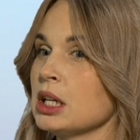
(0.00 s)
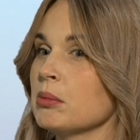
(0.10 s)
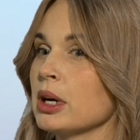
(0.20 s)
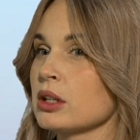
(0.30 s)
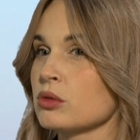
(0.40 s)

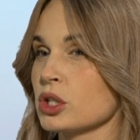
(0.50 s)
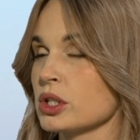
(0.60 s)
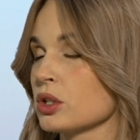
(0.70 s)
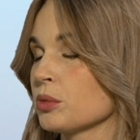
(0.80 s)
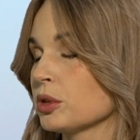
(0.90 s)
mają
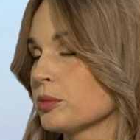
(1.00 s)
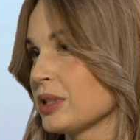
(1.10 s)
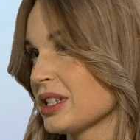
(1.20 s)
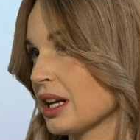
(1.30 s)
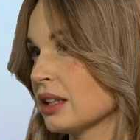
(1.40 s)
często
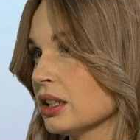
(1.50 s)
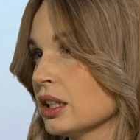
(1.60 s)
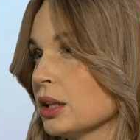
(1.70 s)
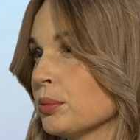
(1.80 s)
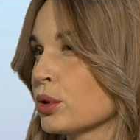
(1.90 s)

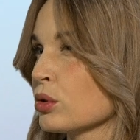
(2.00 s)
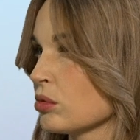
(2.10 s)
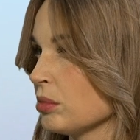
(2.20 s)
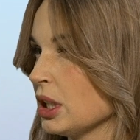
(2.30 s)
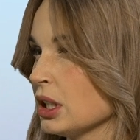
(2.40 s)
podpisane
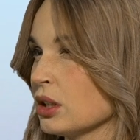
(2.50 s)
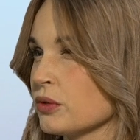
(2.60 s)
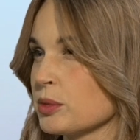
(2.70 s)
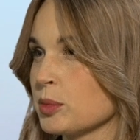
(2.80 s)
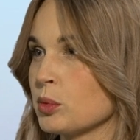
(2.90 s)
porozumienia o
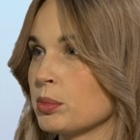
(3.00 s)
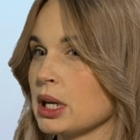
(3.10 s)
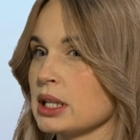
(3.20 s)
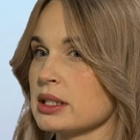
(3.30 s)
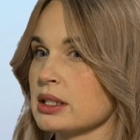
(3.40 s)

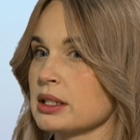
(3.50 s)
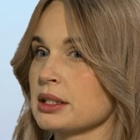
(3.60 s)
współpracy,